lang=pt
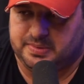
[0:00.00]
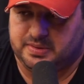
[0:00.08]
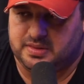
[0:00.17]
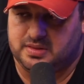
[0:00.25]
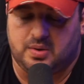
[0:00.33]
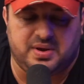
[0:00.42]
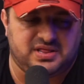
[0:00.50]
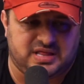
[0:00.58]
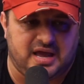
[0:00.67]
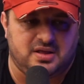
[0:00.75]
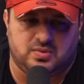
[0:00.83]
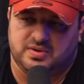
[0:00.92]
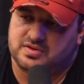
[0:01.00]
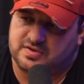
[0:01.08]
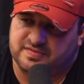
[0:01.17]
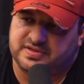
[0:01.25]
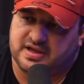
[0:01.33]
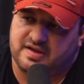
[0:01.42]
Então eu entendo isso que
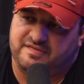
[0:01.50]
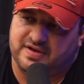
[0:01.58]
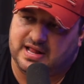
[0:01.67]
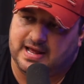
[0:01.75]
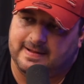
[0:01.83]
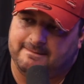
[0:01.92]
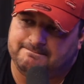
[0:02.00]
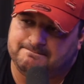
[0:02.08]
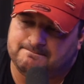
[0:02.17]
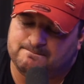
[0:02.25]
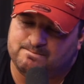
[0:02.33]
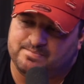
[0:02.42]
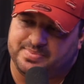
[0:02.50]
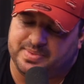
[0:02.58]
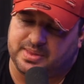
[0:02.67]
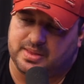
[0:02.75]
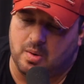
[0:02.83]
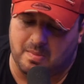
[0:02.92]
você quer falar.
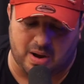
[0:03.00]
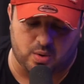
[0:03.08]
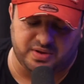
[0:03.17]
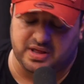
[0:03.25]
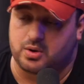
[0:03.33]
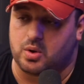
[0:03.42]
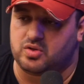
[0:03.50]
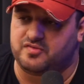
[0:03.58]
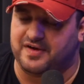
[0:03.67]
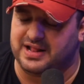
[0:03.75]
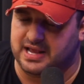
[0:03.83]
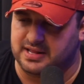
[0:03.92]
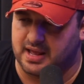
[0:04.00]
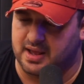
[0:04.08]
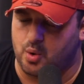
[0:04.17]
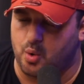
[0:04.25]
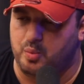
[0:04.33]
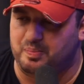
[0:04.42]
Uma coisa que eu te falei, né?
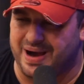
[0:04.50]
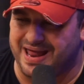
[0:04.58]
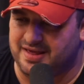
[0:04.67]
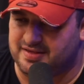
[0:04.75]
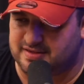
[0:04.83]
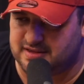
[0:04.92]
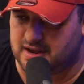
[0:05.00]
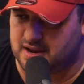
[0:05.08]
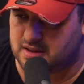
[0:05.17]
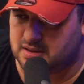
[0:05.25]
O parecer